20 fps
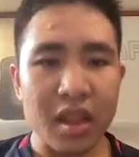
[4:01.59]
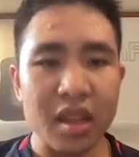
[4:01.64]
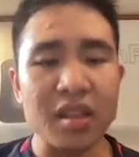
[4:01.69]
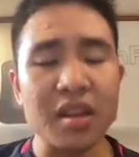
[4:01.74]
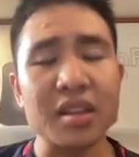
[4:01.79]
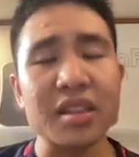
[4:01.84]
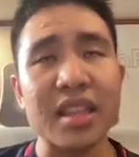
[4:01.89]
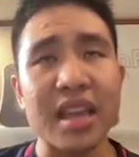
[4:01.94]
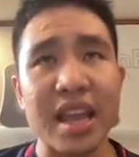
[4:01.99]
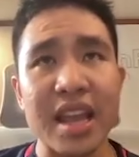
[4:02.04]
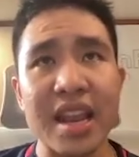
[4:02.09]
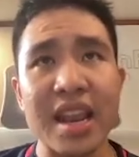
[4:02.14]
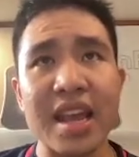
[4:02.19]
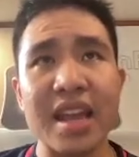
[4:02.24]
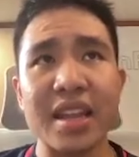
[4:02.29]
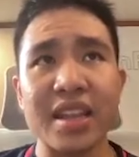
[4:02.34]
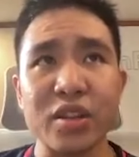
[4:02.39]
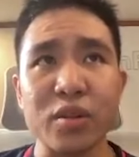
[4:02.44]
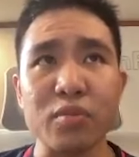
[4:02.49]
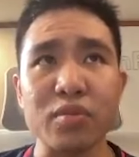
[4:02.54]
thực tế
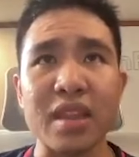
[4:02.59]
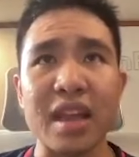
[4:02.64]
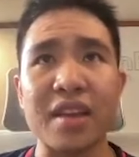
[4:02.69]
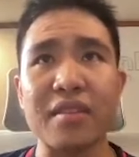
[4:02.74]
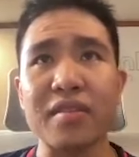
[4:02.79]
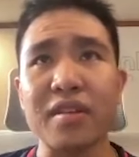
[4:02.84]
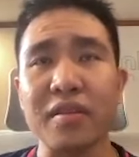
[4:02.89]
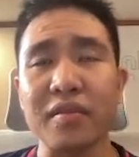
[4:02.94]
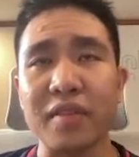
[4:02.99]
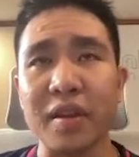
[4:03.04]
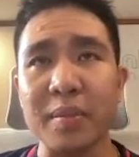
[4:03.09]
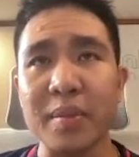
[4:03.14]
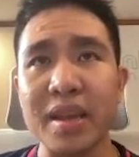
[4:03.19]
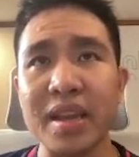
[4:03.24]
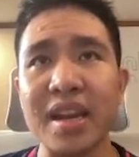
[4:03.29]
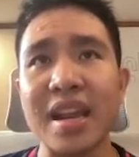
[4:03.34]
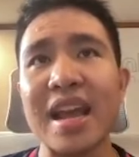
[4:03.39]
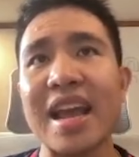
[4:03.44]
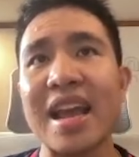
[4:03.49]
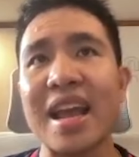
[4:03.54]
là chúng ta cần phải
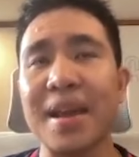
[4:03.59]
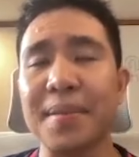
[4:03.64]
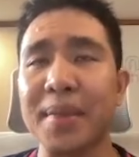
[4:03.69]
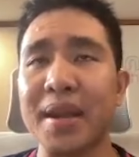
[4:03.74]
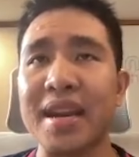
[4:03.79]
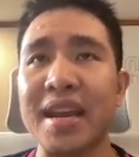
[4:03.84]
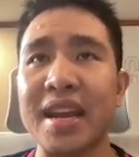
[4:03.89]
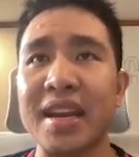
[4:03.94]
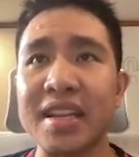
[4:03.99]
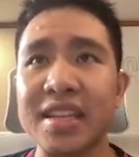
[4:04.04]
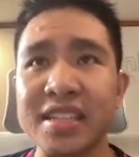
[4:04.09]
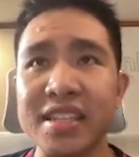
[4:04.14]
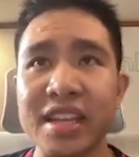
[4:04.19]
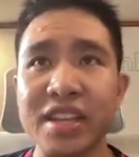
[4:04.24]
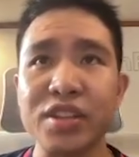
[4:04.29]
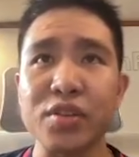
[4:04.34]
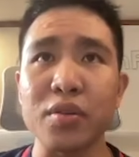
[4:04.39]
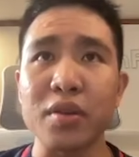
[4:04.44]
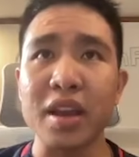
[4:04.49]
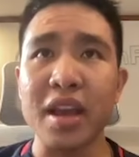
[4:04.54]
biết à mày đã đi
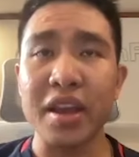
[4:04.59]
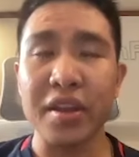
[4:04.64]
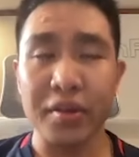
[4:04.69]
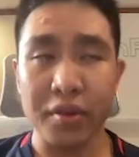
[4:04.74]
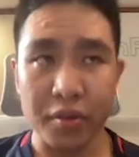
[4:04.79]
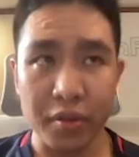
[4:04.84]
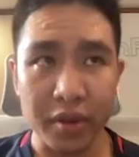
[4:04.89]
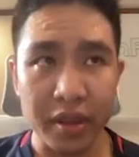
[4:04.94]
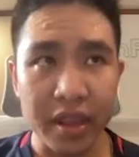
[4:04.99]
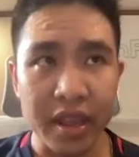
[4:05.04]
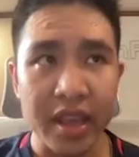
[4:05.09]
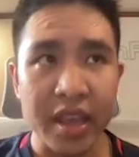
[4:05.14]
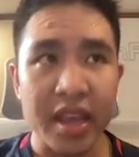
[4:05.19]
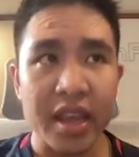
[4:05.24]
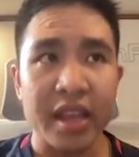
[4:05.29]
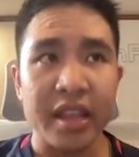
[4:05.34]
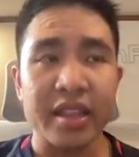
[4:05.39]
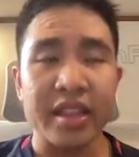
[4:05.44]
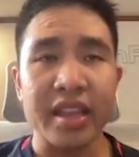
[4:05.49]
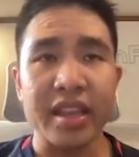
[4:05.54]
centralize rồi
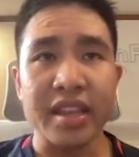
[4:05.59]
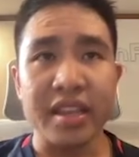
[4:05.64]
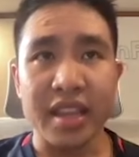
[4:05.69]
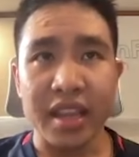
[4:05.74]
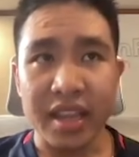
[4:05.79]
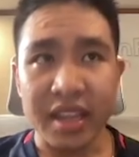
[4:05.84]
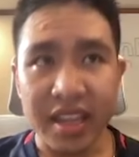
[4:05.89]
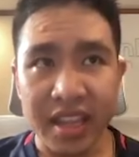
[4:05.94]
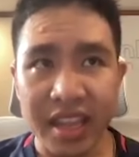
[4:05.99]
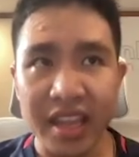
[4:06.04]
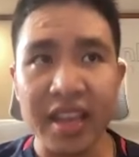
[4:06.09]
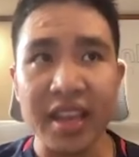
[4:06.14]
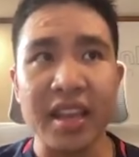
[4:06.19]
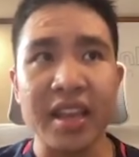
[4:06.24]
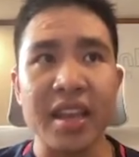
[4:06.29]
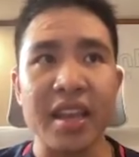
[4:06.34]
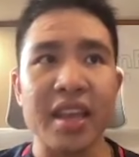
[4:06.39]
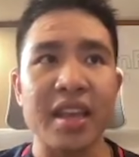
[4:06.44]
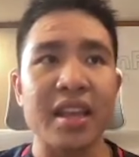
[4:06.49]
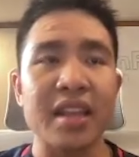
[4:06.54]
thì dĩ nhiên
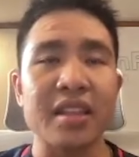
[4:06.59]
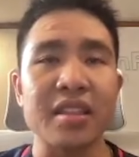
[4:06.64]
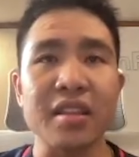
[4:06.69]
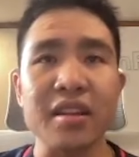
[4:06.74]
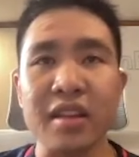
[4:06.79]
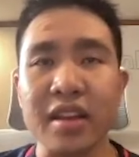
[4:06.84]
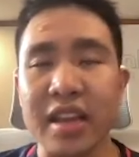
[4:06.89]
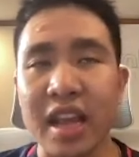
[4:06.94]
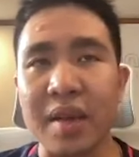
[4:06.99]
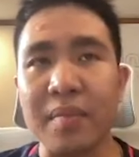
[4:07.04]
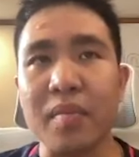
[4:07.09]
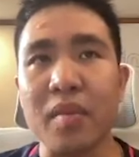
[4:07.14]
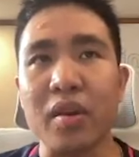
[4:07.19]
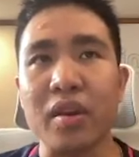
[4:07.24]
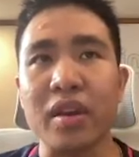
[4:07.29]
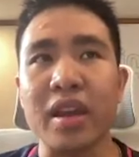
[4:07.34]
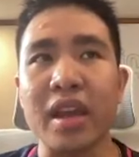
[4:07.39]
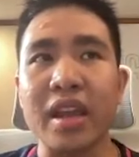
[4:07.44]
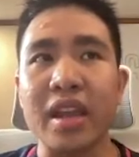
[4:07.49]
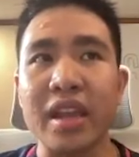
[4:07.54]
tất cả
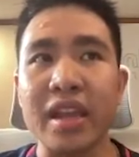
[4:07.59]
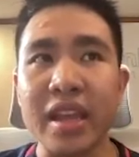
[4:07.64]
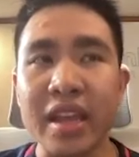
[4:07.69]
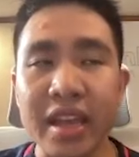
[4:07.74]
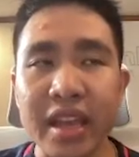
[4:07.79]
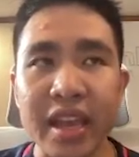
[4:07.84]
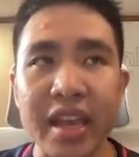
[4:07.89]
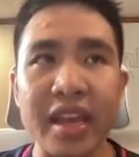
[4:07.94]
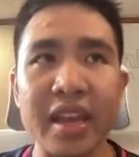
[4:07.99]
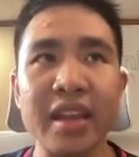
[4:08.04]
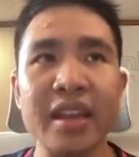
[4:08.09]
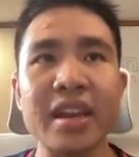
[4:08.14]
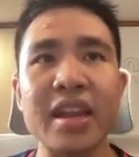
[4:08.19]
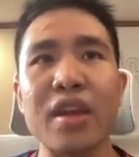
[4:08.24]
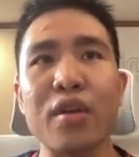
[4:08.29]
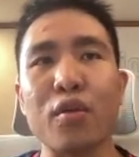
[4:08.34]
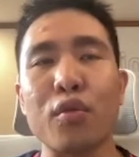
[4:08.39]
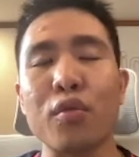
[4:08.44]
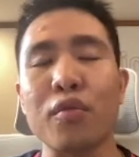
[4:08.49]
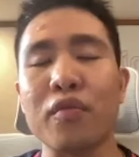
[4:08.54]
mọi cái ý kiến
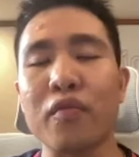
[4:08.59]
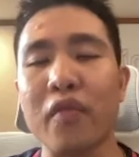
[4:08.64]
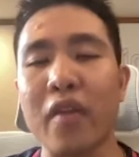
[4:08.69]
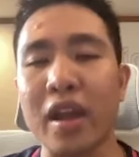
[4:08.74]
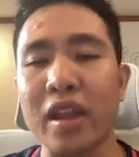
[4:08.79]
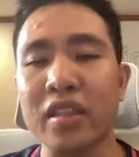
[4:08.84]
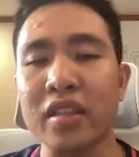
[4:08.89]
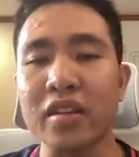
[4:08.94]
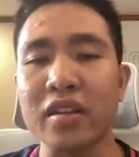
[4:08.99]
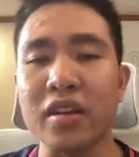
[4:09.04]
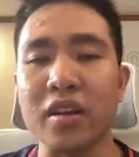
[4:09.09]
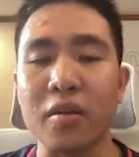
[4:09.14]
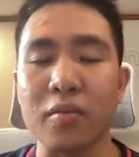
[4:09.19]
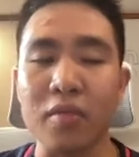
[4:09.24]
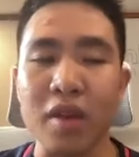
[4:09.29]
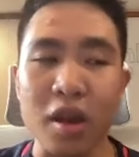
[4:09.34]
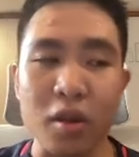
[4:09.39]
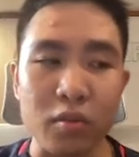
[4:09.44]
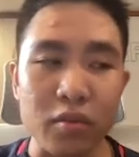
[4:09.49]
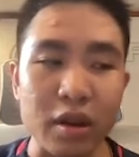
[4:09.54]
đều cũng phải từ
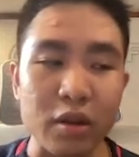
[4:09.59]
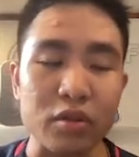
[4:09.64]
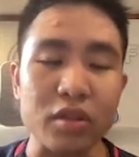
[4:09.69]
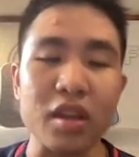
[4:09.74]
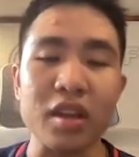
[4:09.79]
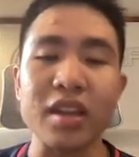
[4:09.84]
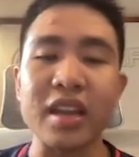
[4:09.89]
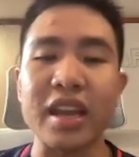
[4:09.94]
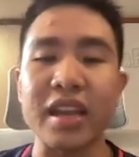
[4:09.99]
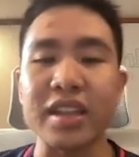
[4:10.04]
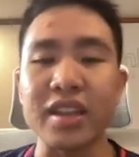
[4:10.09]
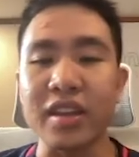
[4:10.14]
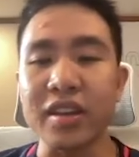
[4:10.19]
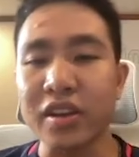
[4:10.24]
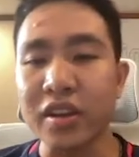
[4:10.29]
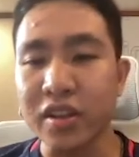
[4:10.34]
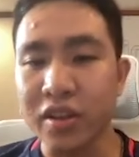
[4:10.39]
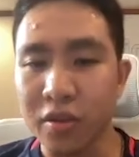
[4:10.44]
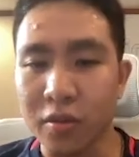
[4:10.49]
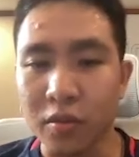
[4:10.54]
cộng đồng đều tất cả những
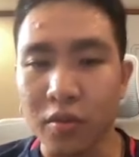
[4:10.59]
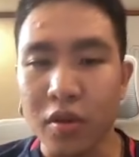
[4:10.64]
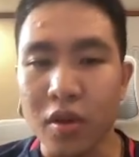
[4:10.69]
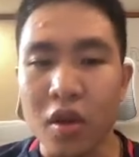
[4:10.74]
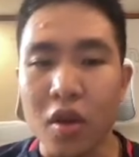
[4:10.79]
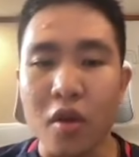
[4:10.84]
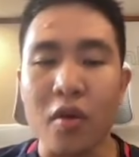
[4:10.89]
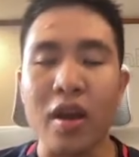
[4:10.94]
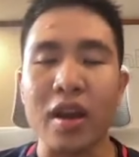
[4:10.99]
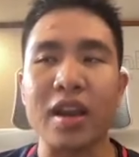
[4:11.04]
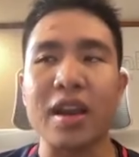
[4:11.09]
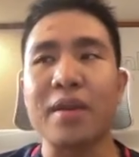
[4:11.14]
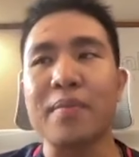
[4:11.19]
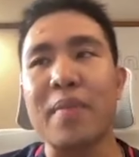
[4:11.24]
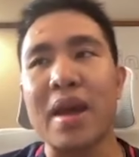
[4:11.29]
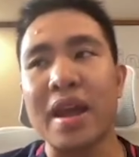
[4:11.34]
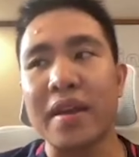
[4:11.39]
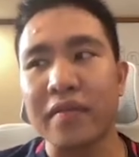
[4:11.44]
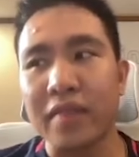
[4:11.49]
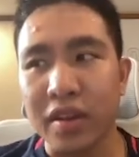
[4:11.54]
người dùng hoặc là
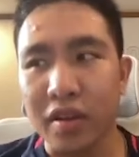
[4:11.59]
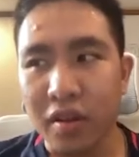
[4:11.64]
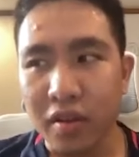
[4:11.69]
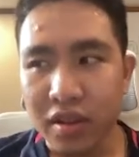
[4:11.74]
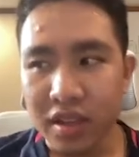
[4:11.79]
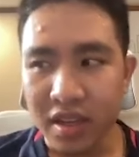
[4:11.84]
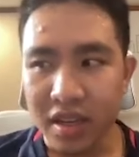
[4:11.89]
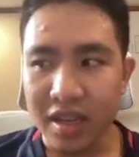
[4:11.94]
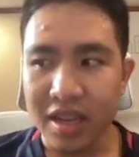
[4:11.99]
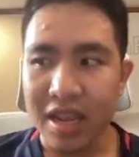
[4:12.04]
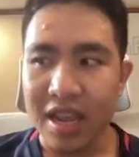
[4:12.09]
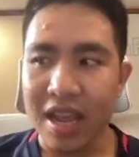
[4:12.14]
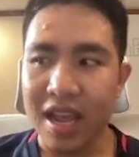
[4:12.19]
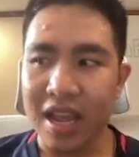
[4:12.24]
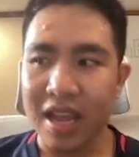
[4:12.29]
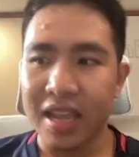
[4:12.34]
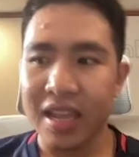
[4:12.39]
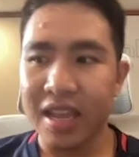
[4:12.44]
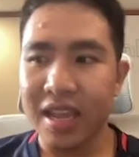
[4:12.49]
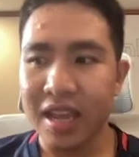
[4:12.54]
bạn phải có những
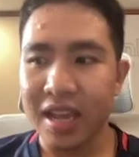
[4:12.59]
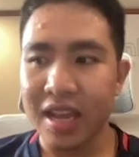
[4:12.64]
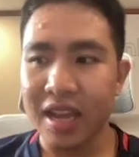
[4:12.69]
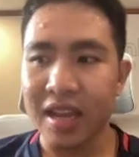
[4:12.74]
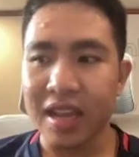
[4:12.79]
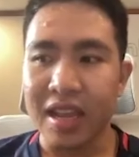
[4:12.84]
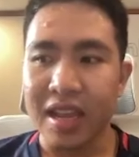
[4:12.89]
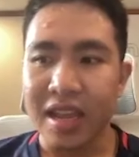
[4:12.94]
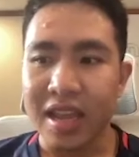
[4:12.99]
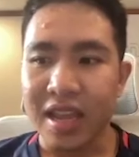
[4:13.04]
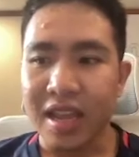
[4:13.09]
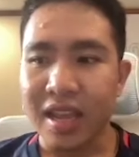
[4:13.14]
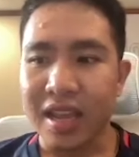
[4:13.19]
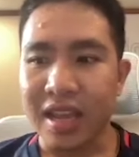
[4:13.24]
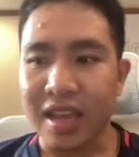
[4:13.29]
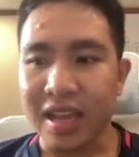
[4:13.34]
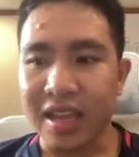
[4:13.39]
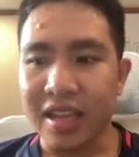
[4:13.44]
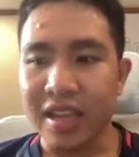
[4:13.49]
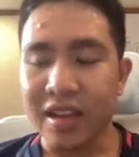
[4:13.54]
cái uh,
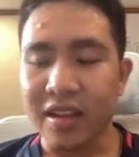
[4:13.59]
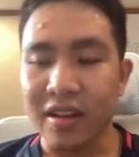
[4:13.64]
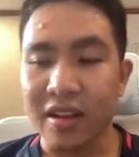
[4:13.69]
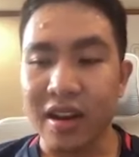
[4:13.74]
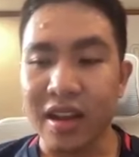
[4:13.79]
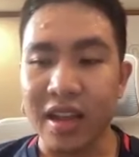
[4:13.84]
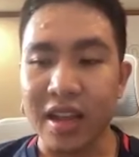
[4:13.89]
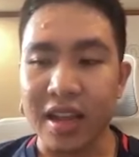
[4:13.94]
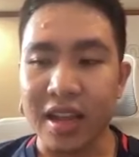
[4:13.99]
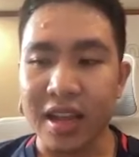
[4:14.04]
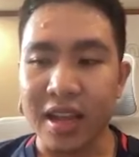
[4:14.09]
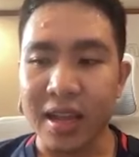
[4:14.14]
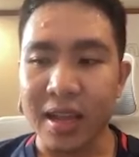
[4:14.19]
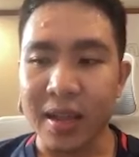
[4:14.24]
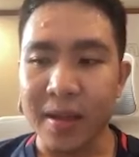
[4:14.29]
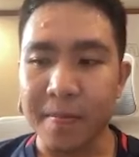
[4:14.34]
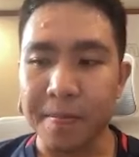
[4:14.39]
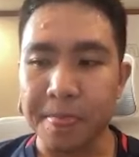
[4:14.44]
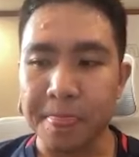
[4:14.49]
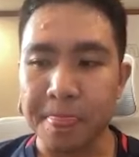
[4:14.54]
cái gì gọi là cái